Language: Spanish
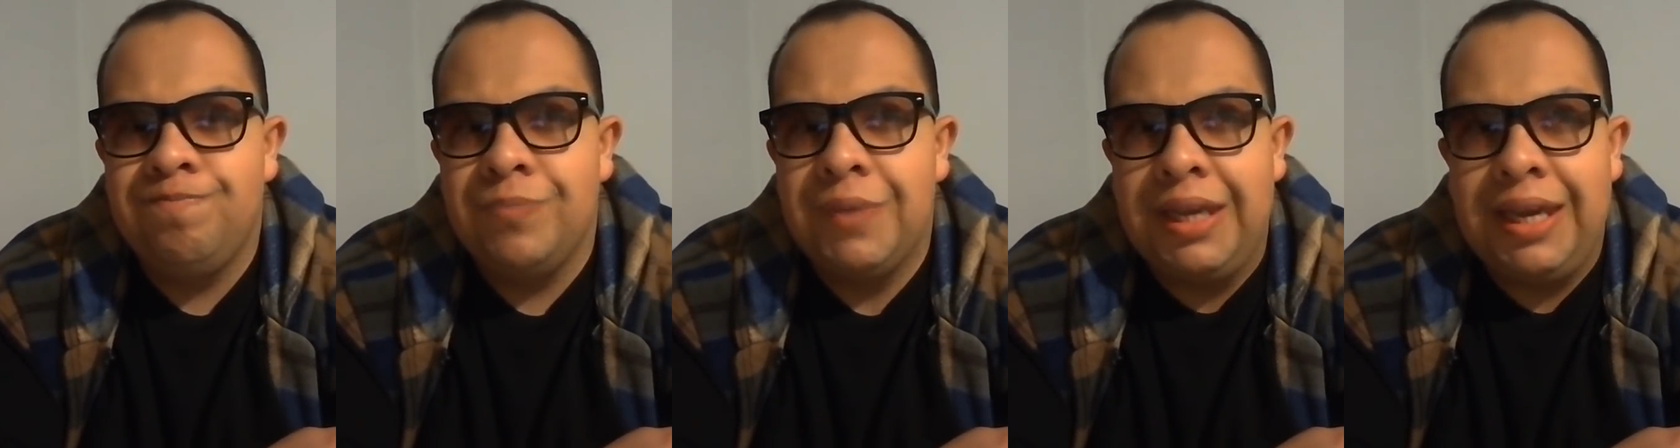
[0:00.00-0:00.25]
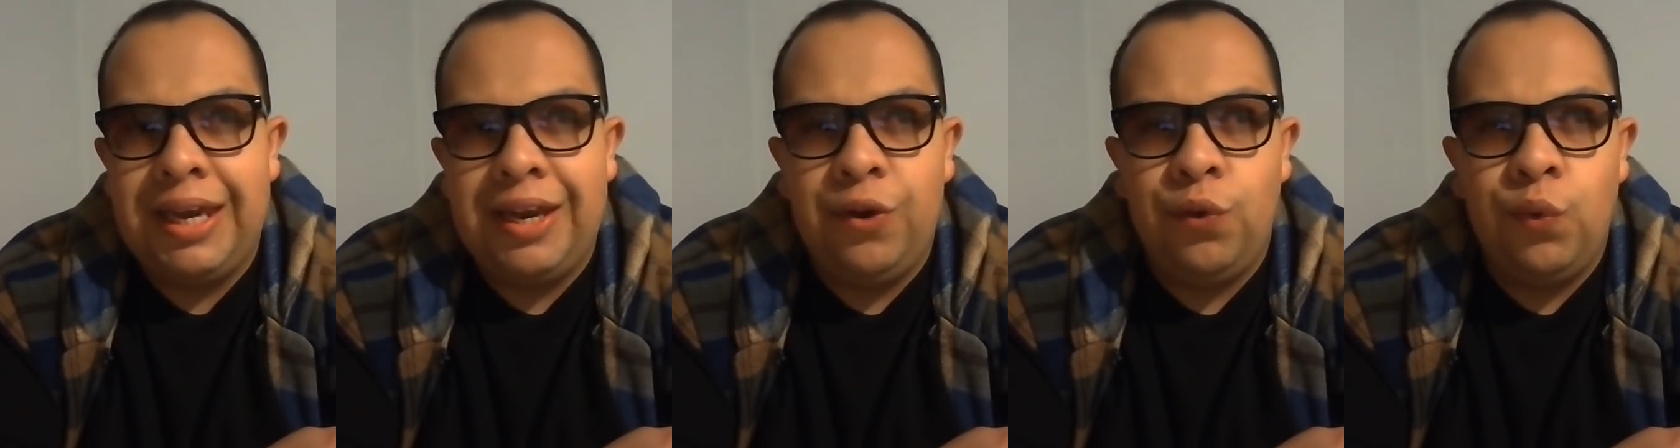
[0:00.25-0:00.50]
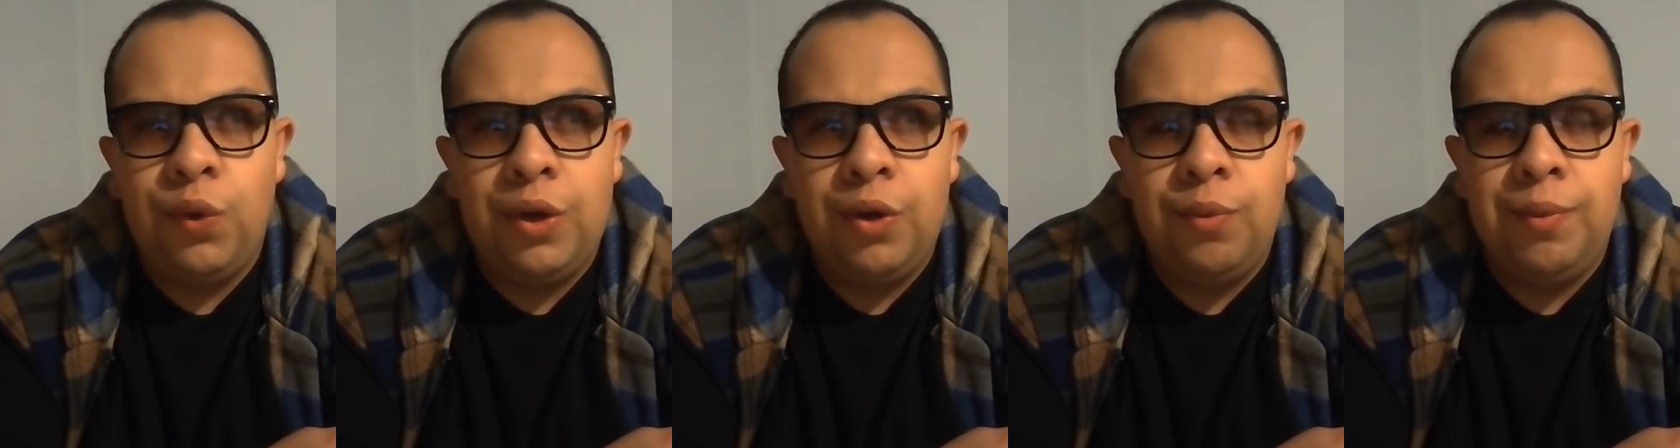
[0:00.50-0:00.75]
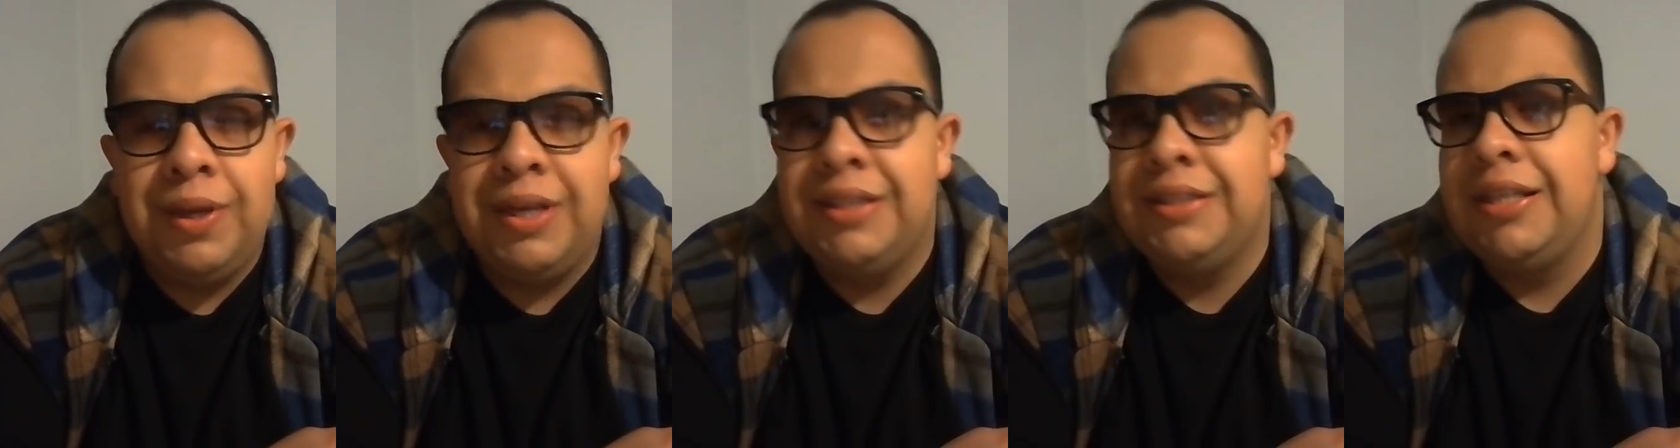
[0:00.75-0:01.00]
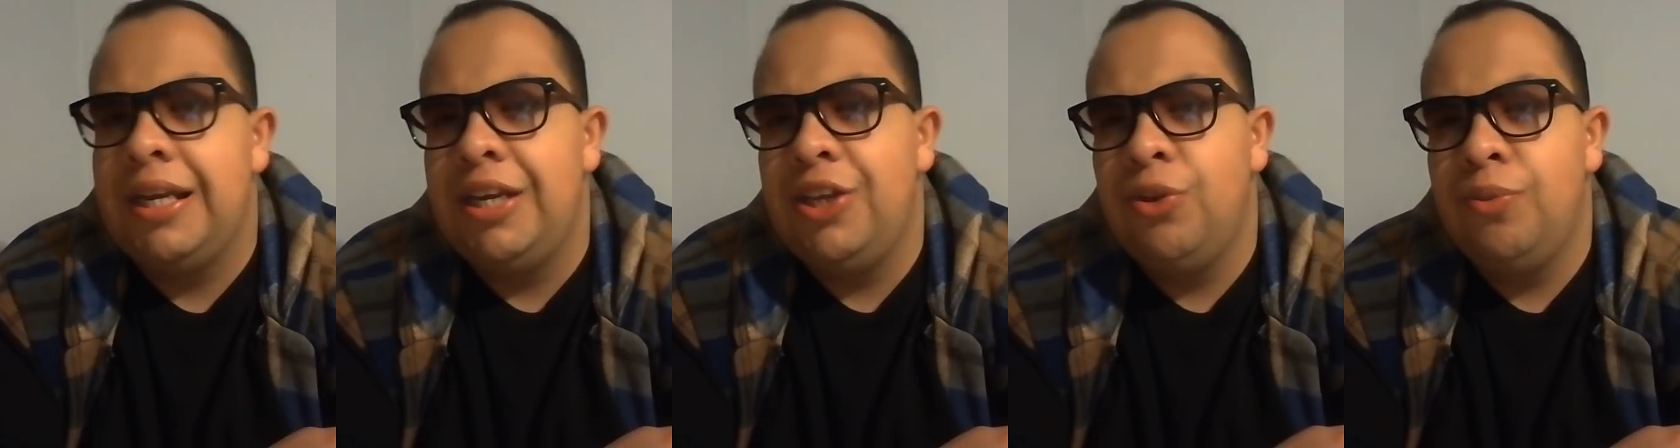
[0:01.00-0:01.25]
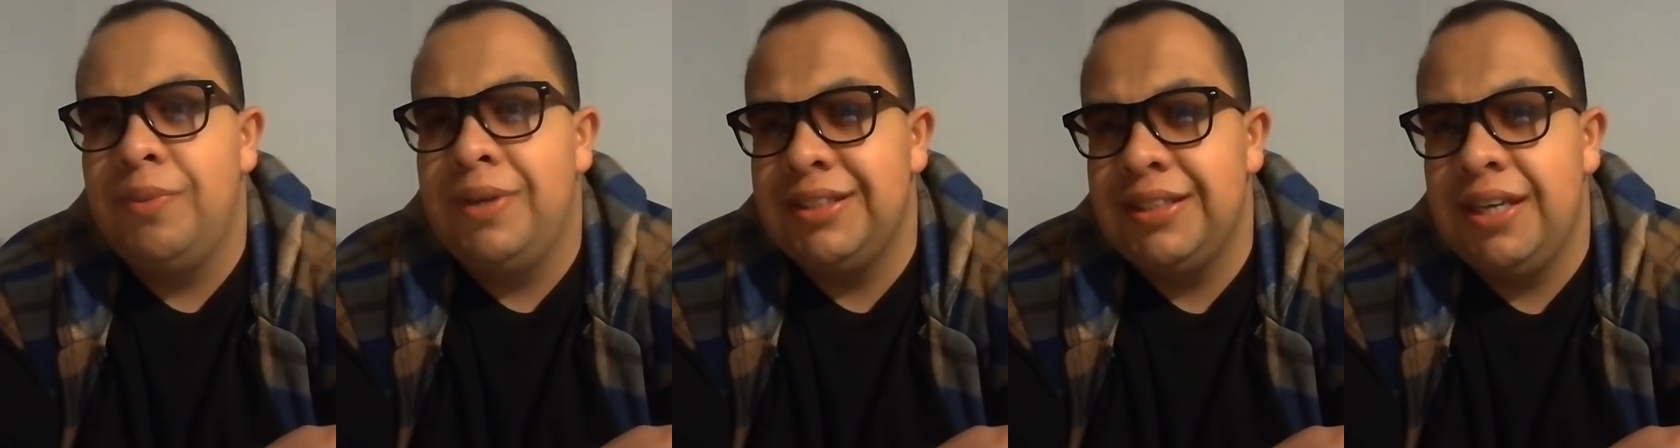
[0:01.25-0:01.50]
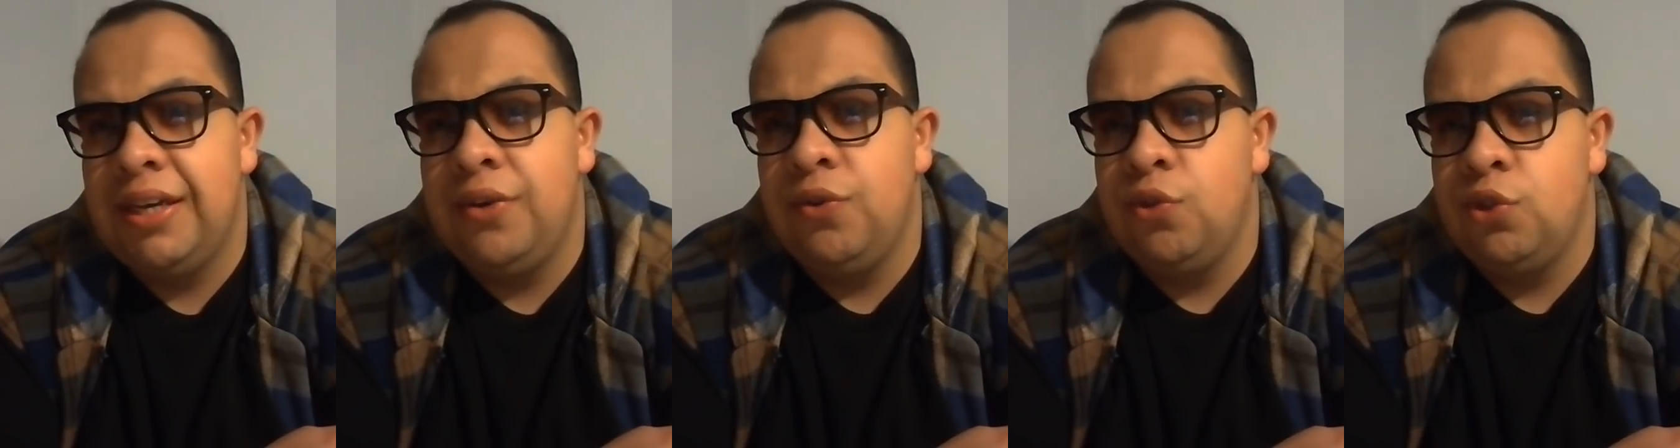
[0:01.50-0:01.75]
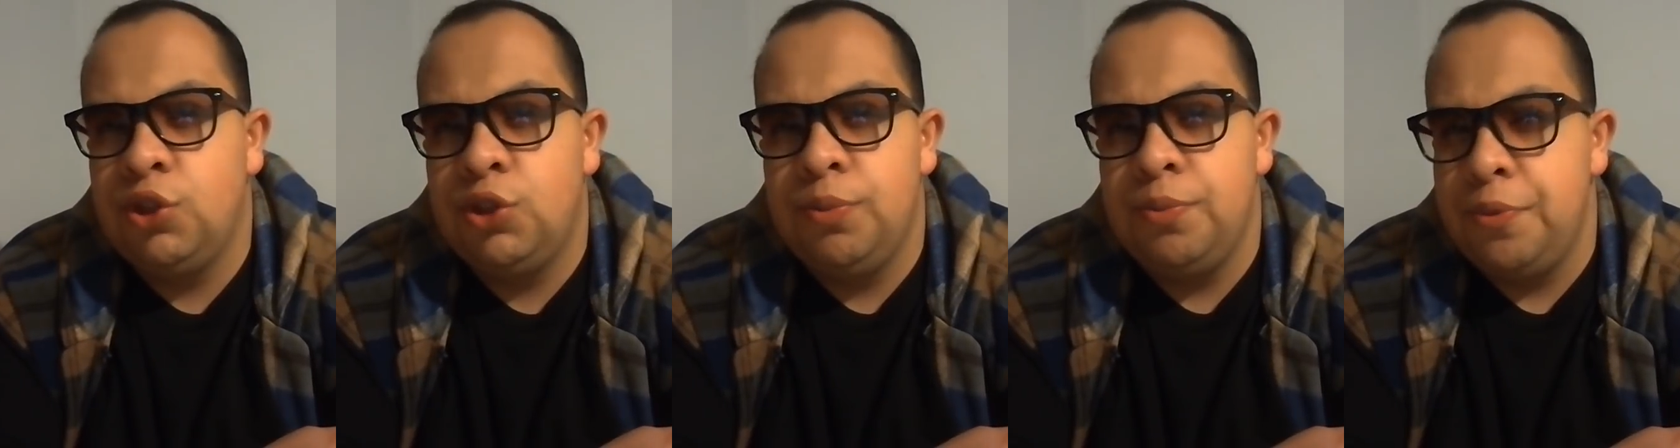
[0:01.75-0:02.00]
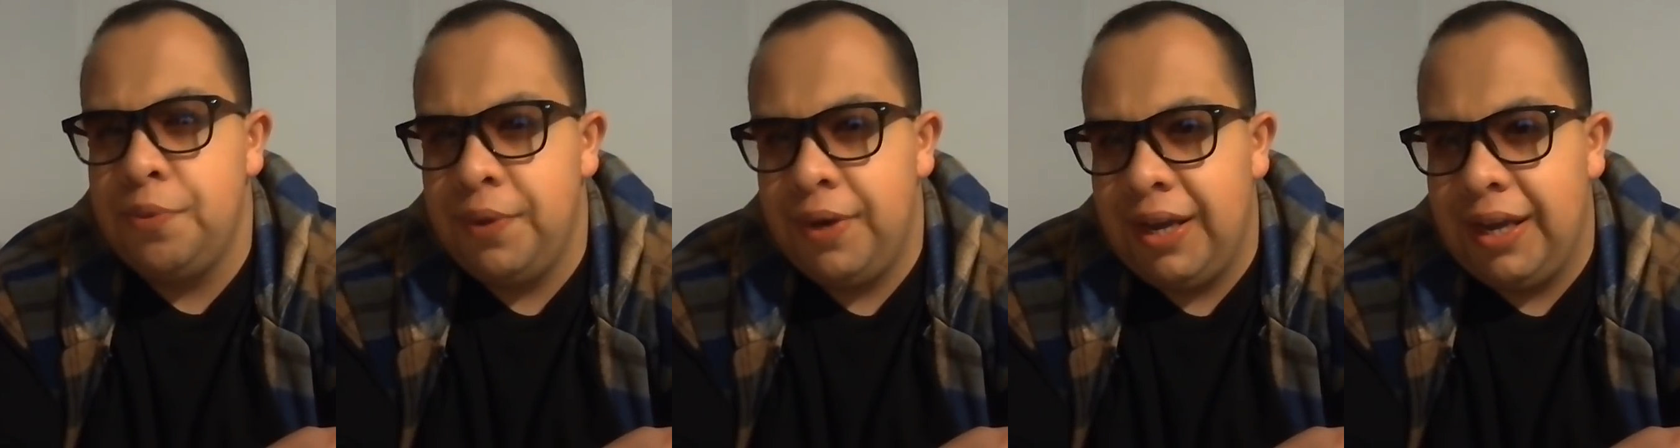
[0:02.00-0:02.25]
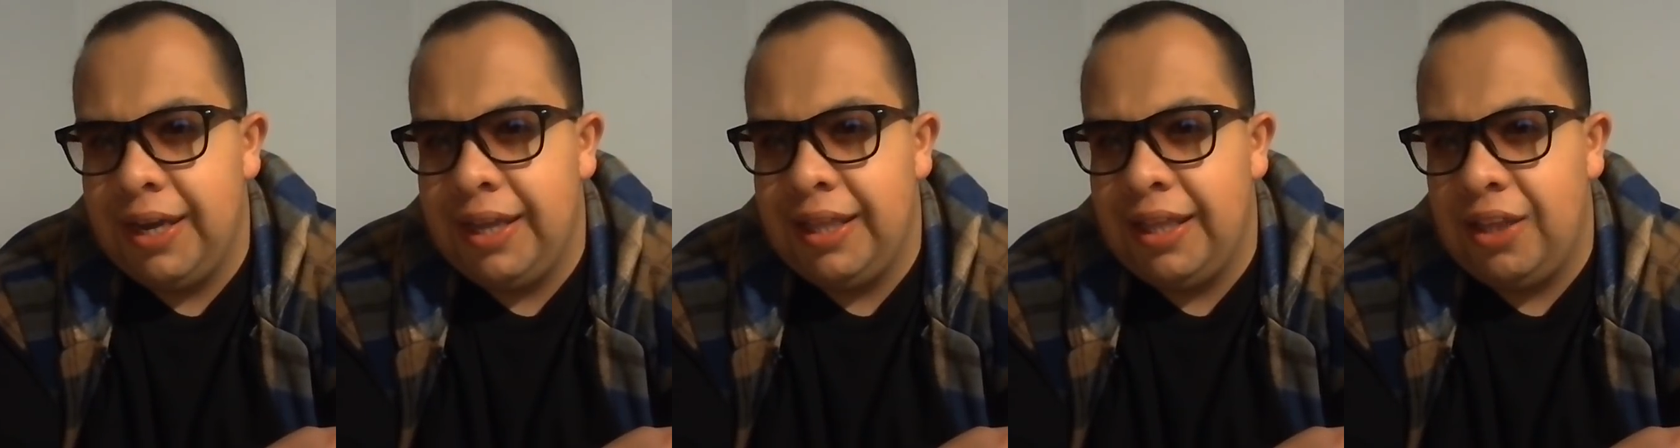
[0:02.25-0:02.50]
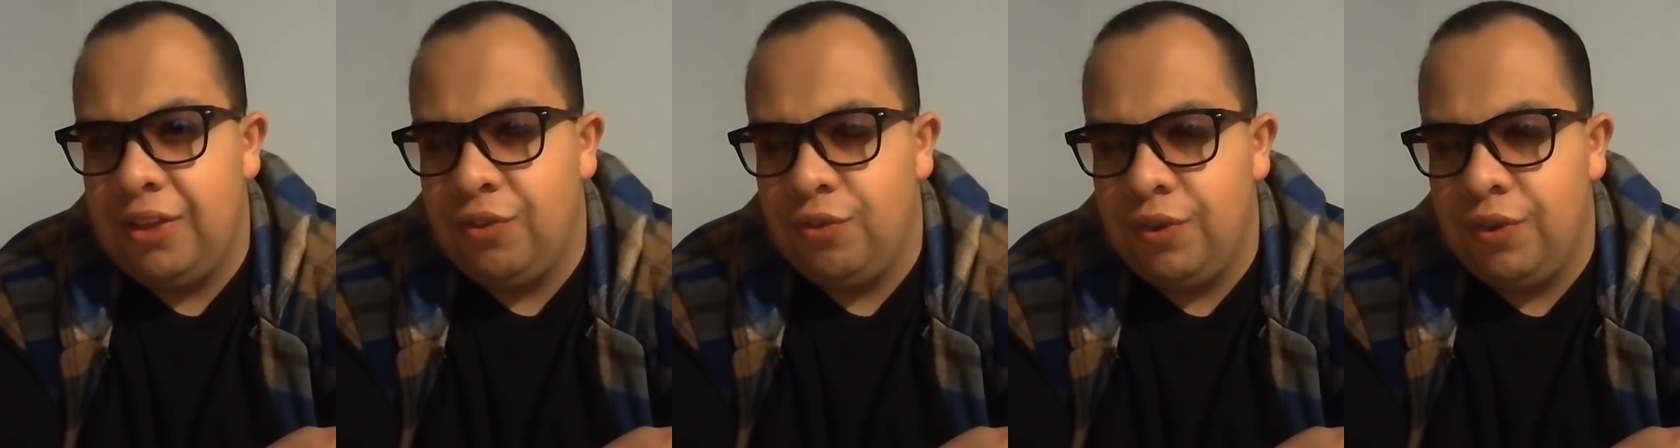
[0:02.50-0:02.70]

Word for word: creo que hubiera salido más ganón si me hubiera quedado,